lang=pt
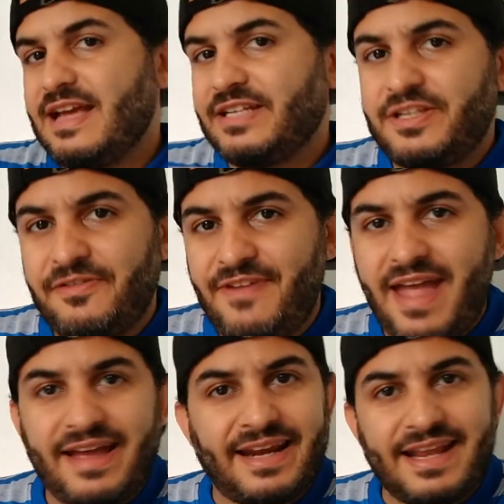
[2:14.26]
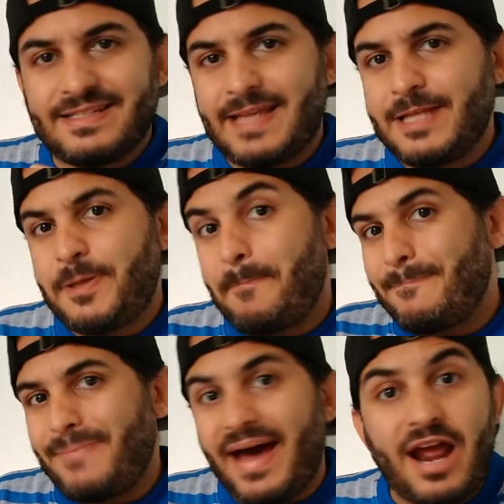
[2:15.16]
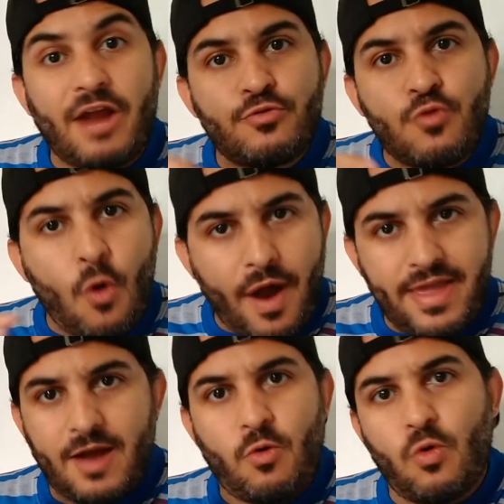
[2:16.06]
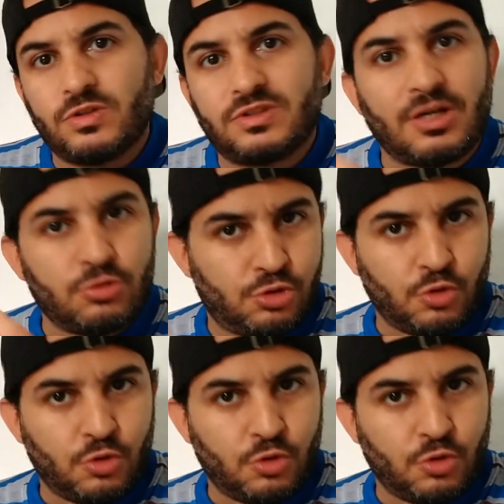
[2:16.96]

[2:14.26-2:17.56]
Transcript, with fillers: e a gente vê a crescente paranoia contra os